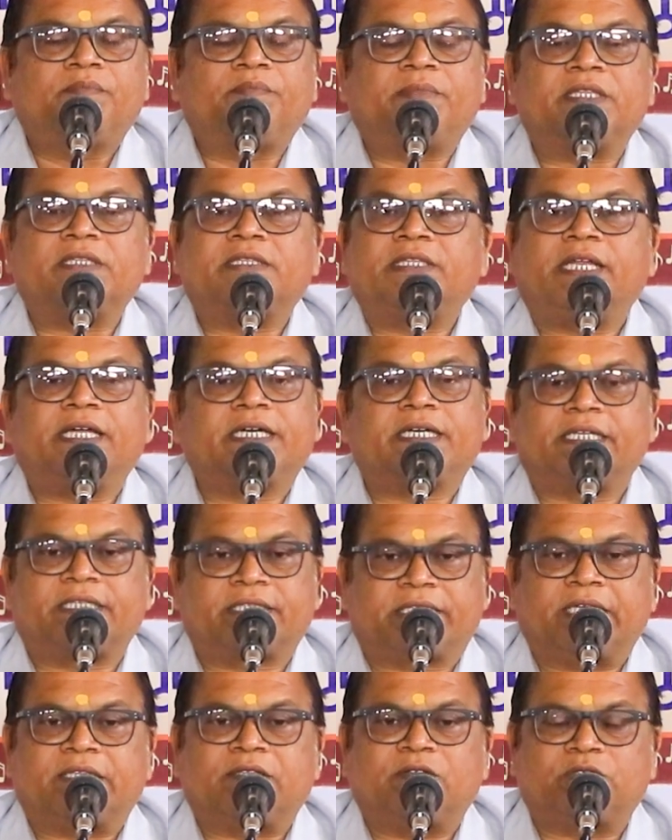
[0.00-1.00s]
मंथरा
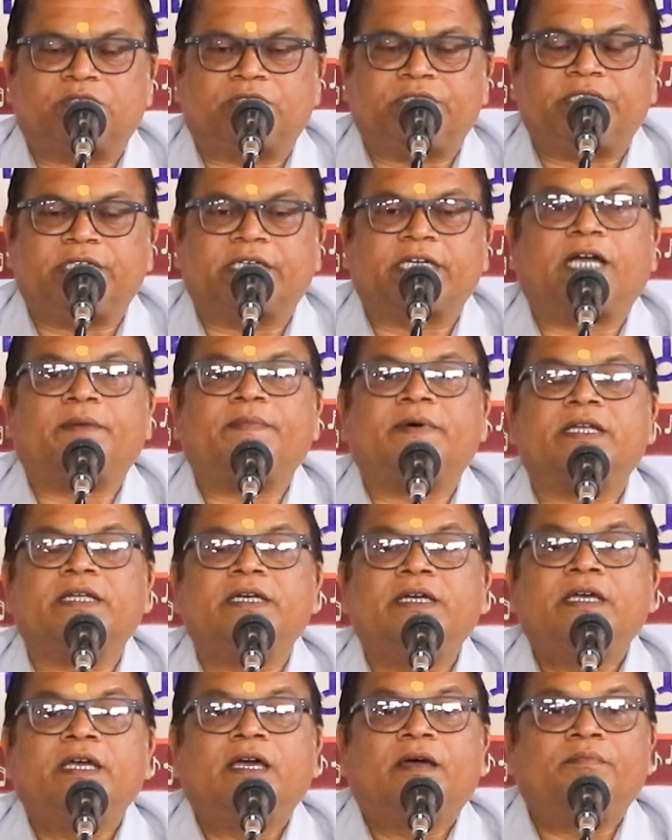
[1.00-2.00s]
कतका दोषी
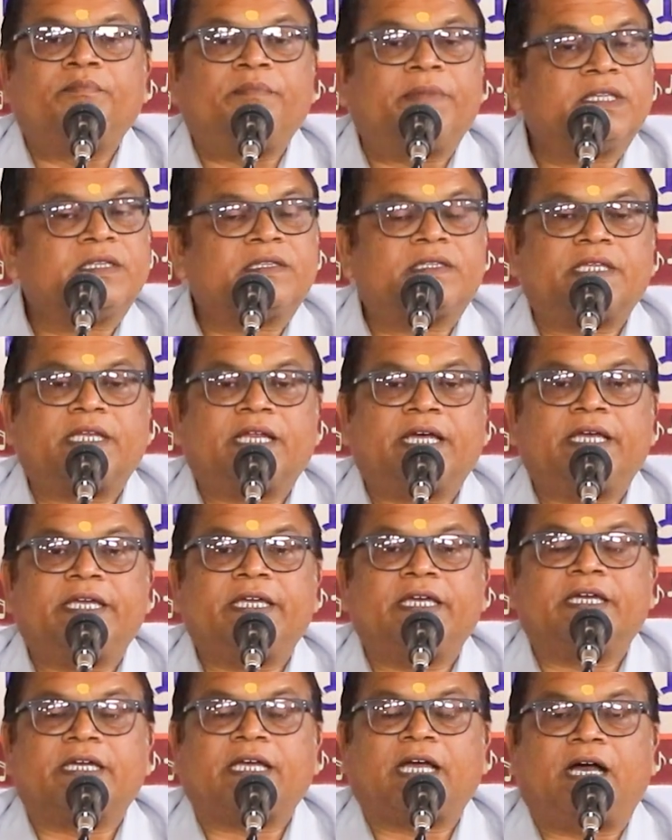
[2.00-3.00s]
काबर मंथरा
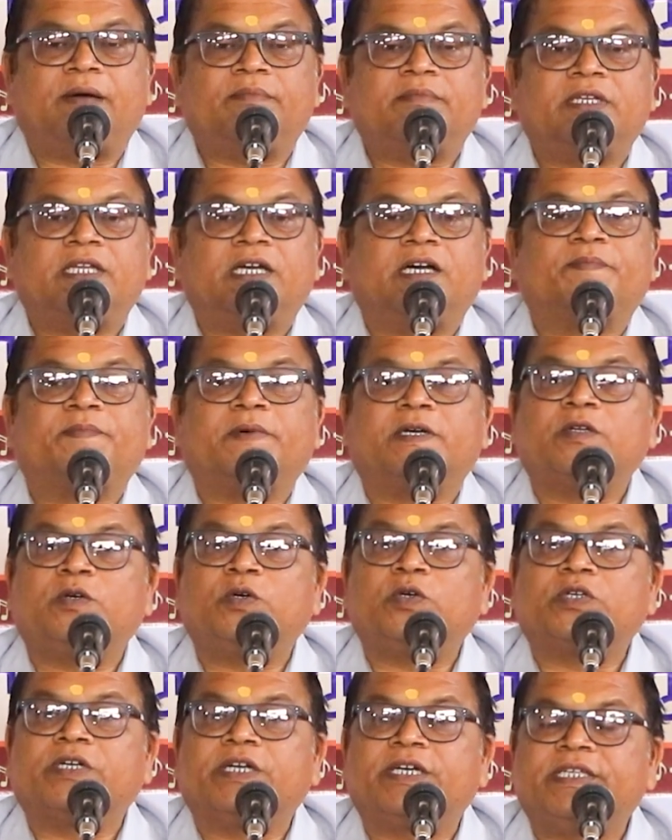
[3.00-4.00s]
ये काम ला अपन
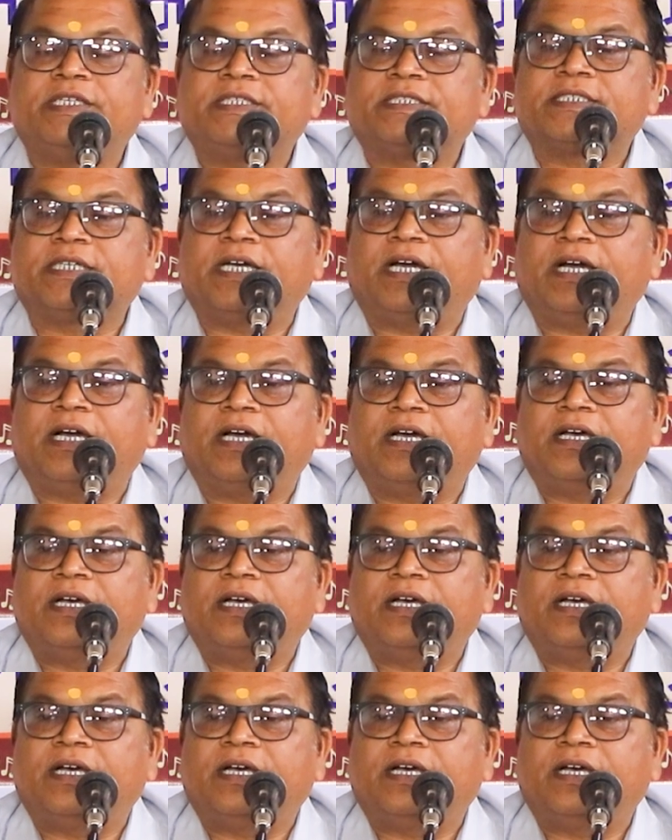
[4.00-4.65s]
हो करीस का